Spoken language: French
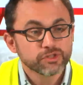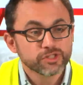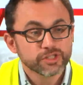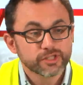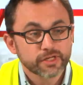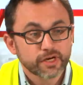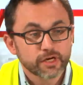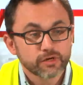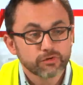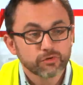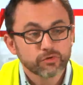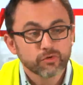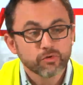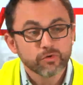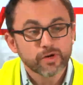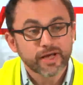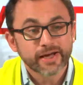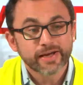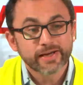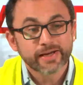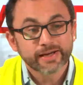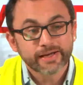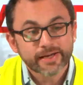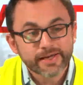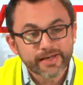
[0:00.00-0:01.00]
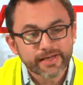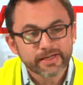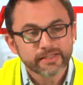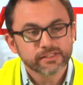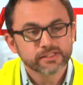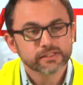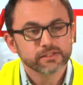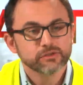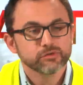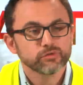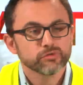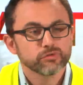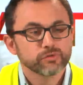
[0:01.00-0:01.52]
que le général de Gaulle a créé
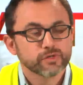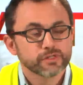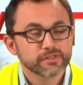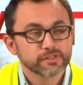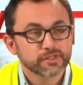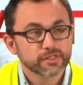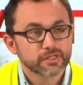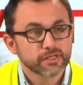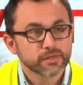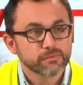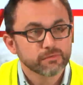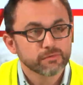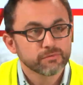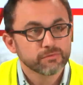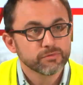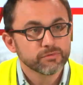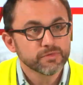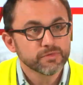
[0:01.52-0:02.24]
les institutions de la Ve